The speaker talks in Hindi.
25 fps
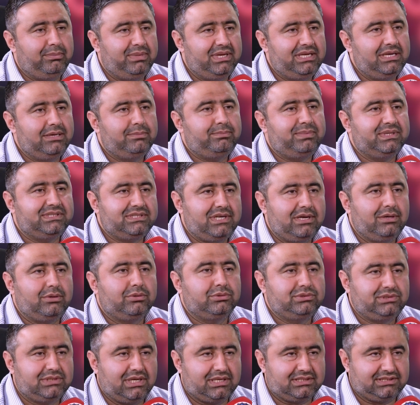अभी ये पिछले
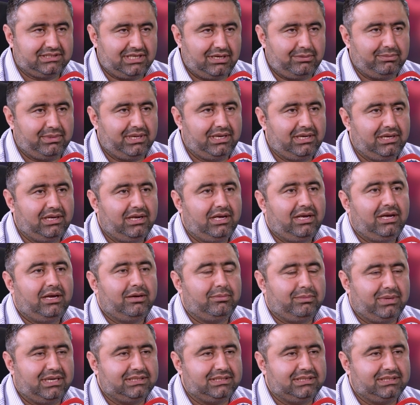कुछ अरसा में हम्म।